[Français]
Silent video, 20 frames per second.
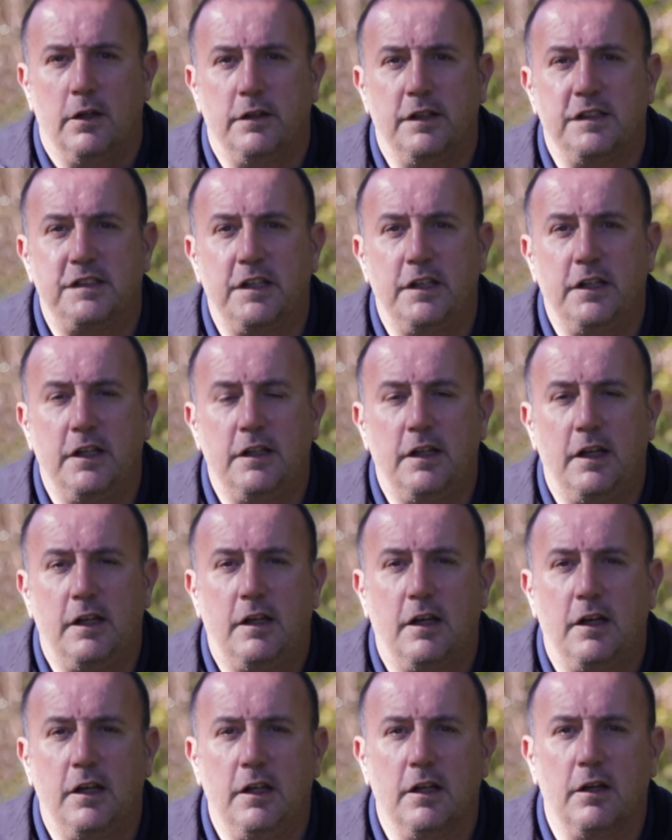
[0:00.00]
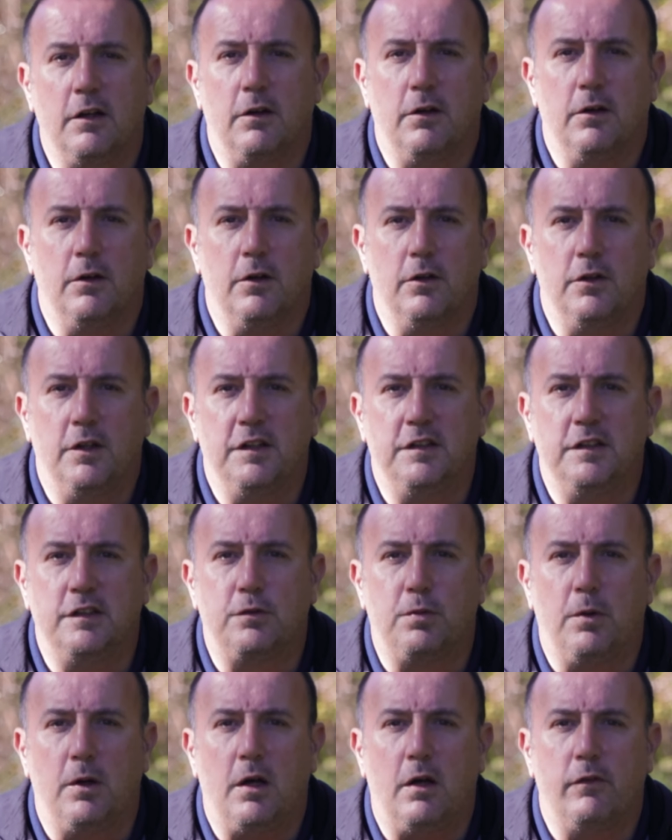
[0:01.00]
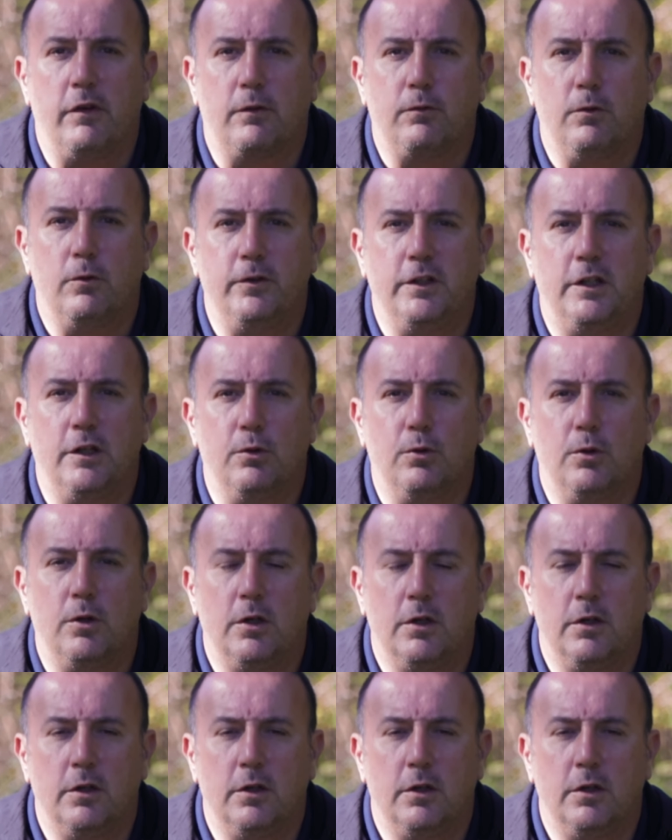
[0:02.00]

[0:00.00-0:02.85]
d'essayer d'écrire euh, des histoires avec vos vidéos.